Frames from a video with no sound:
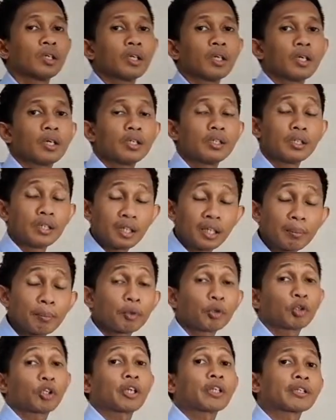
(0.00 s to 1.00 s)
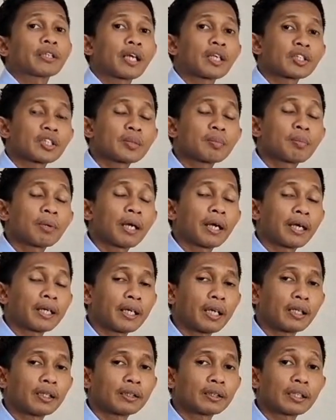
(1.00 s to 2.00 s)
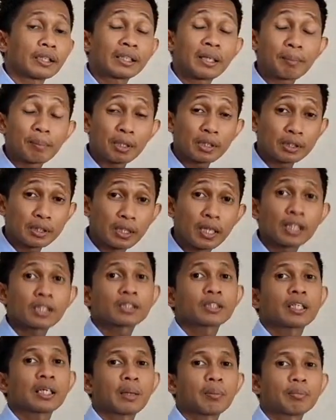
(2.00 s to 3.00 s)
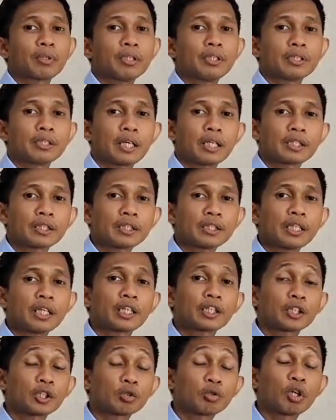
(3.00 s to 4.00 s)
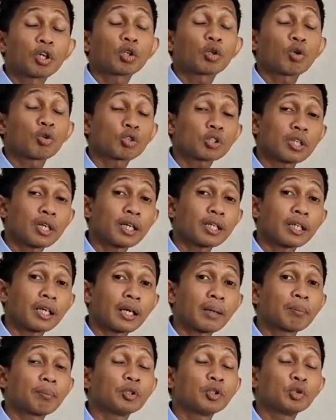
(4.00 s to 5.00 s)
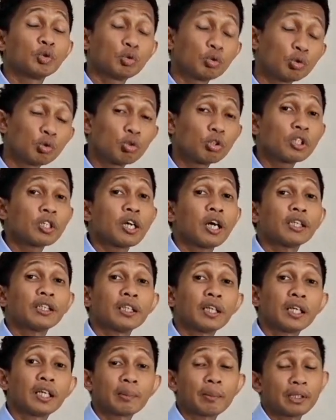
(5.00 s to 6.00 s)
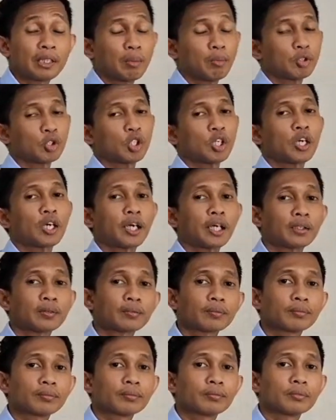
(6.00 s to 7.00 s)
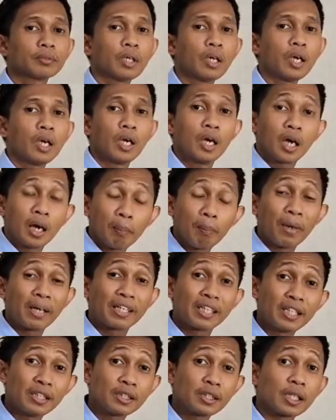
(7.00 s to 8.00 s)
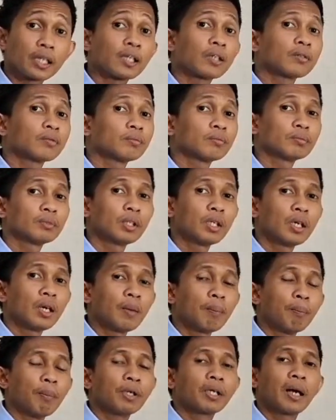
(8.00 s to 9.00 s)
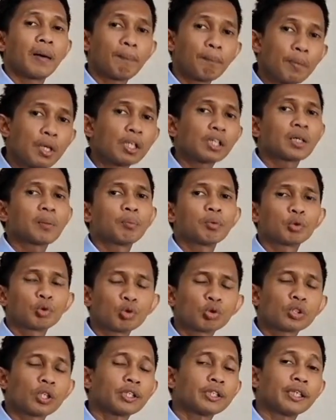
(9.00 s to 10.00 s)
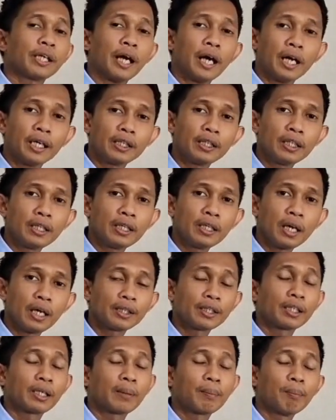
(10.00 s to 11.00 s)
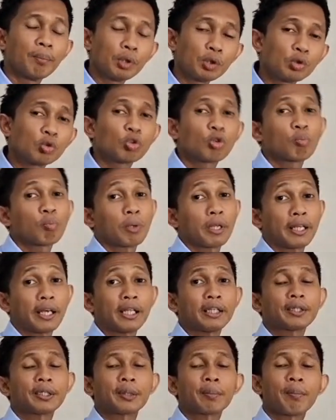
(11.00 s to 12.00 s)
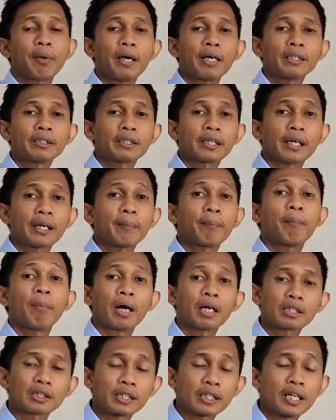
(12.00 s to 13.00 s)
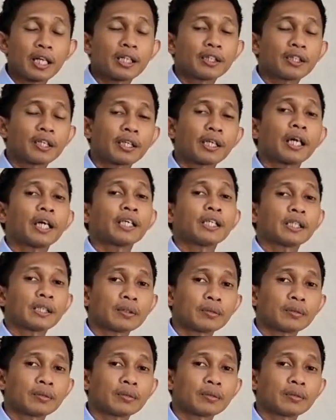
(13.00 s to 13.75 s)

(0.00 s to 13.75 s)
Nilai berorientasi pelayanan tergambar jelas dalam dedikasi Artijo Acosta dalam menjunjung keadilan bagi masyarakat. Baginya, mengambil keputusan yang adil adalah bentuk pelayanan terbaik terhadap bangsa dan tanah air.